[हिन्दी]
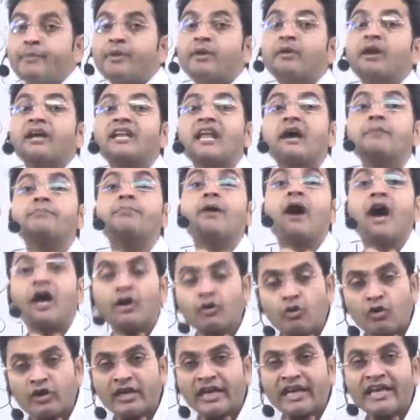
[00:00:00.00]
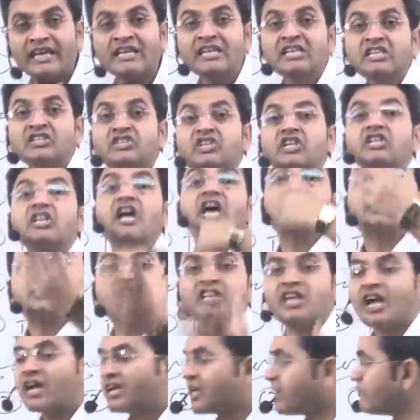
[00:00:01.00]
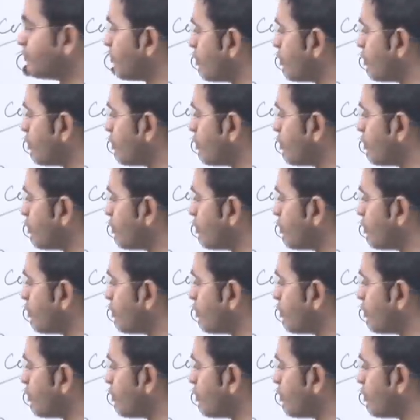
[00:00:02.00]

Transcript: आप गला फाड़ोगे चिल्ला चिल्ला के